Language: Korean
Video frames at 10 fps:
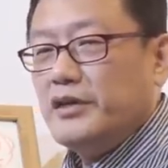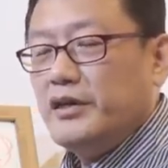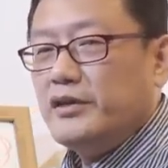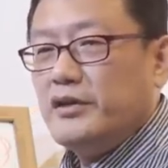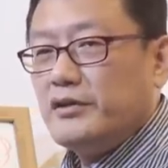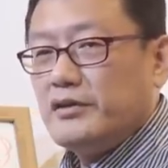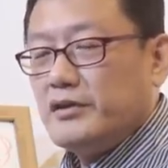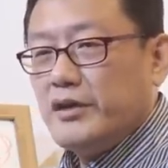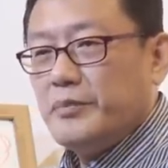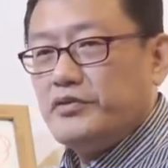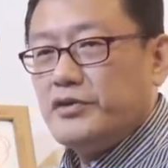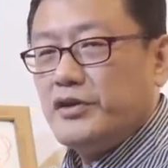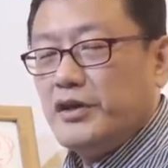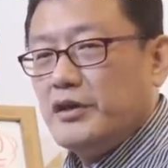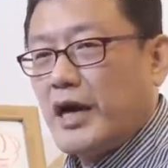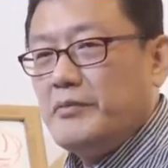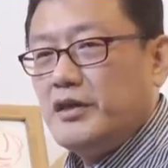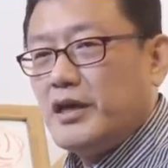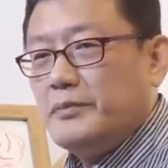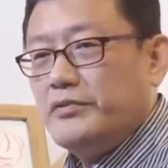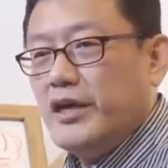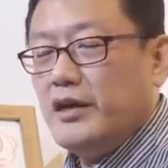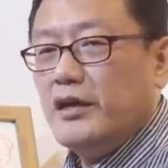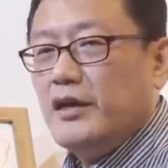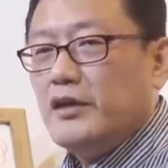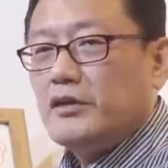인격에 붙여인 아미타불이